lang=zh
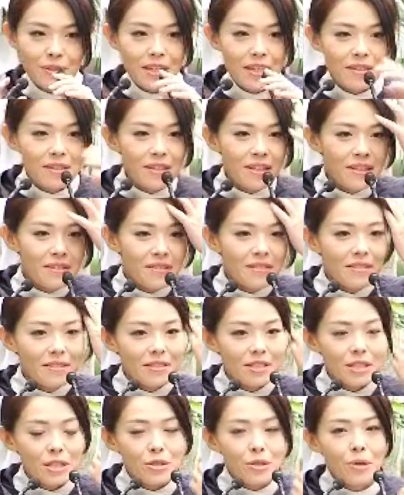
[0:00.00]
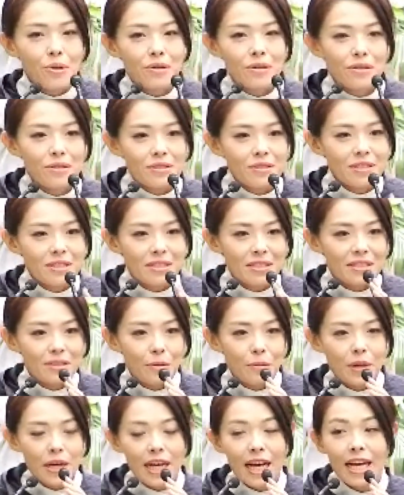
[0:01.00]
点点激动哦，其实
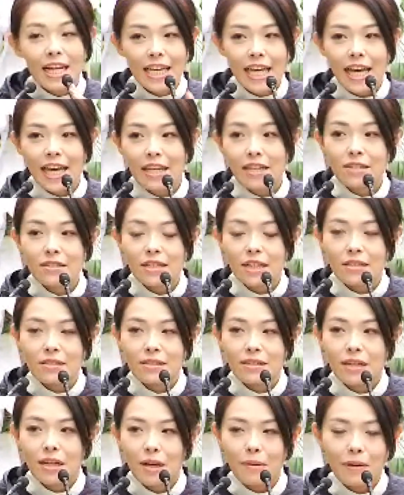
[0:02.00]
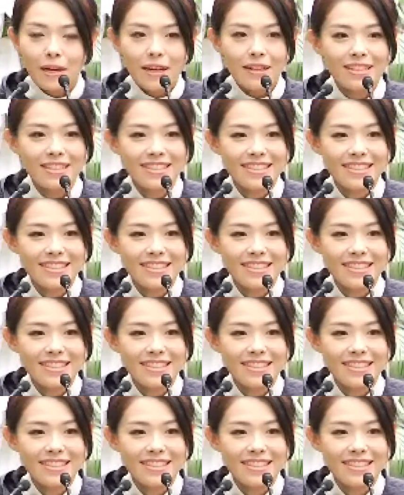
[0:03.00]
我们刚刚给他一个掌声好不好？